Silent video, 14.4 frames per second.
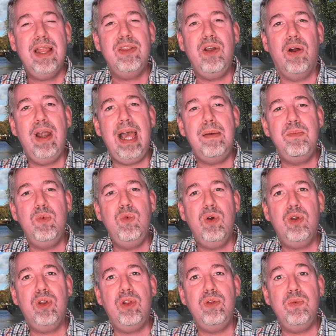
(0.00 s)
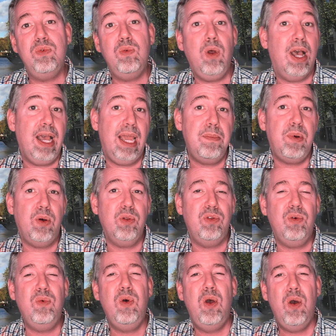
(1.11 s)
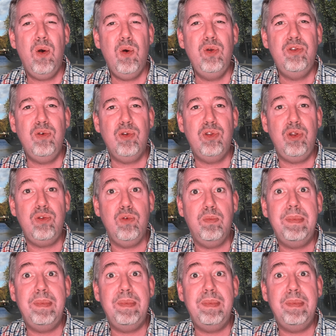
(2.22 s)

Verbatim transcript: dans l'amour que nous répandons autour de nous.